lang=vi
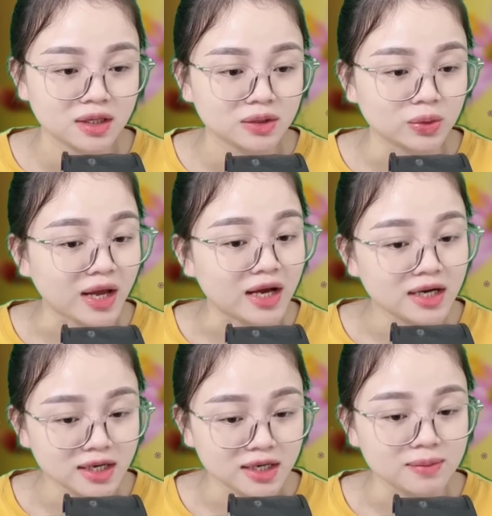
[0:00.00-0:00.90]
Tôi đã
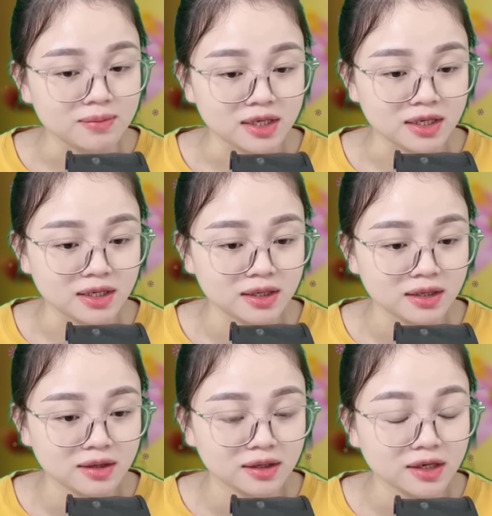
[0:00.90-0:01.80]
ngất lịm đi,
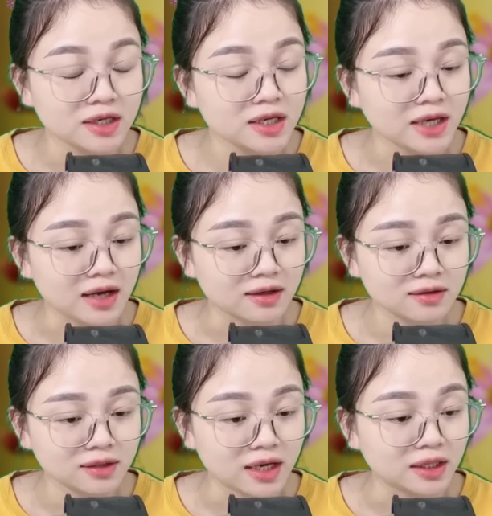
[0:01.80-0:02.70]
đến khi cả cơ
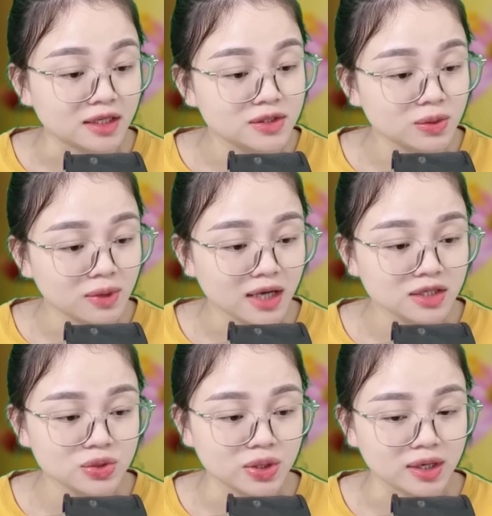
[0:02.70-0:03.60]
thể thấy rung lắc
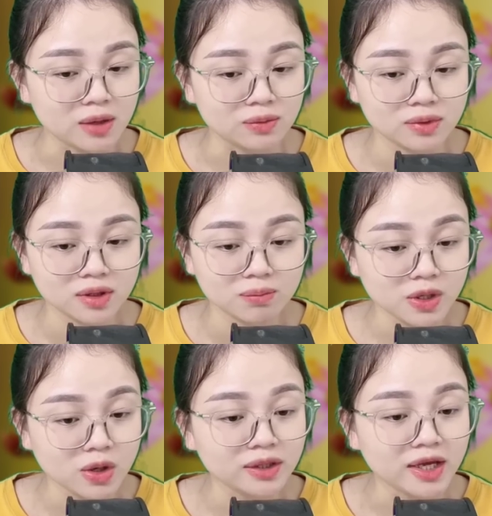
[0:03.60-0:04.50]
chuyển động mới
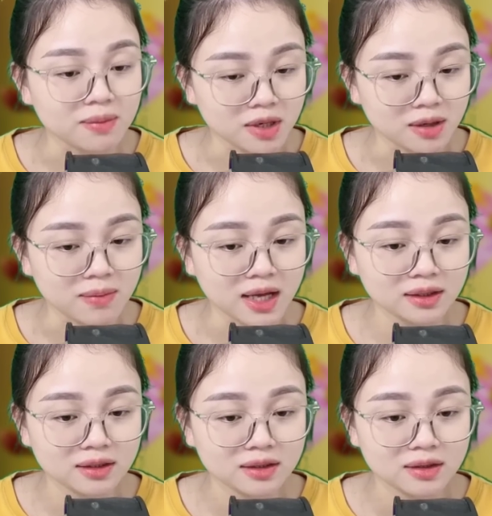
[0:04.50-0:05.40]
có thể mở mắt.
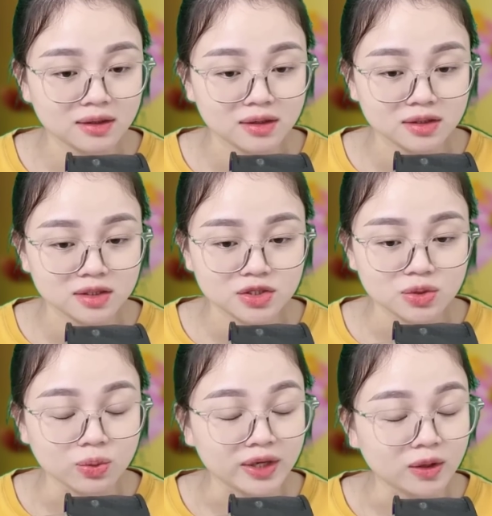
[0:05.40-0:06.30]
Xung
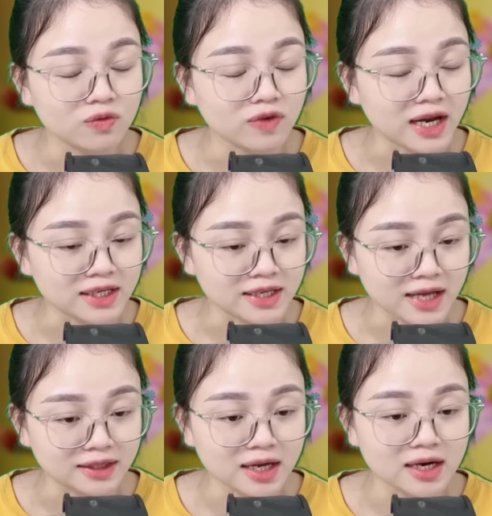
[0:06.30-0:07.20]
quanh không phải là nhà
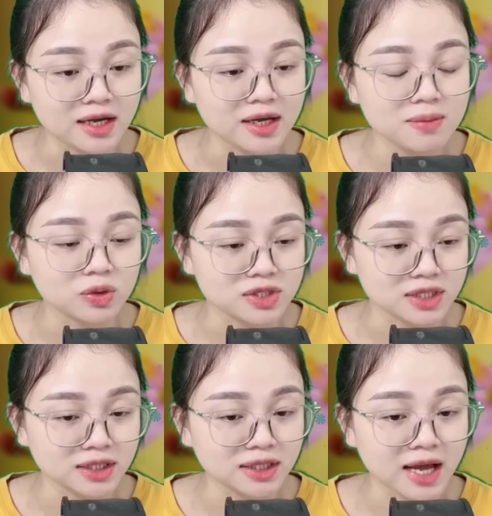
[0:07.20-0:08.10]
tang lễ một
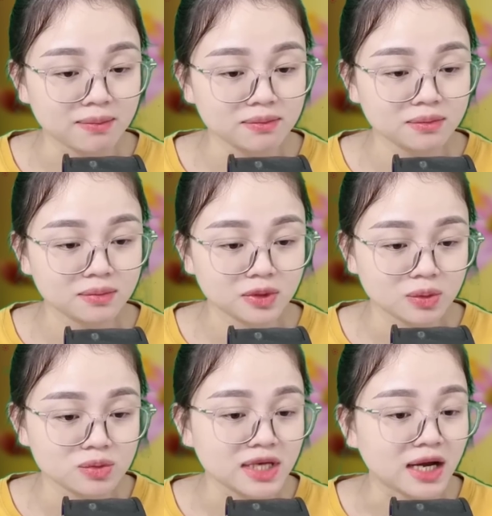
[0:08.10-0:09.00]
chín tám, cũng
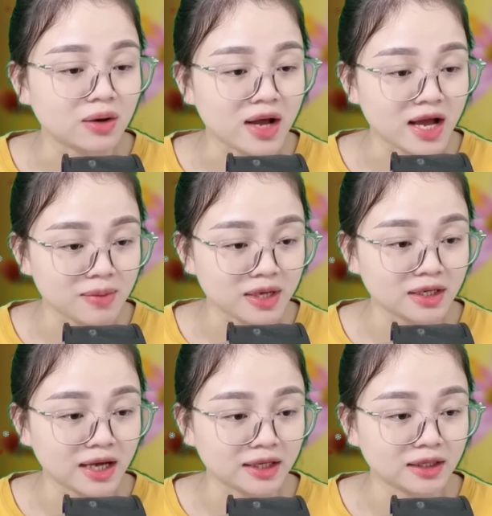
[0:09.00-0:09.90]
chẳng có ai bên
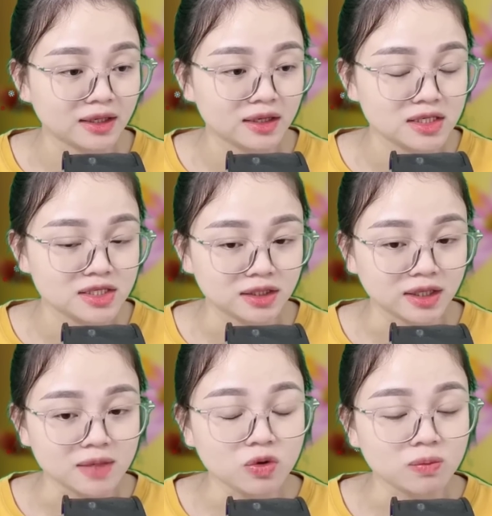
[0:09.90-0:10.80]
cạnh, chỉ
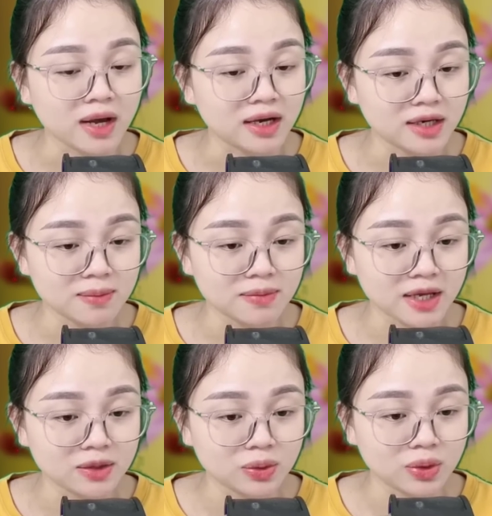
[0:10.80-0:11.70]
thấy một màn đêm
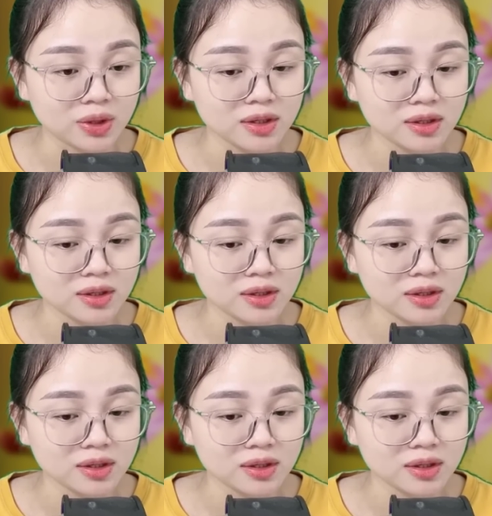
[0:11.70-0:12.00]
đen tối.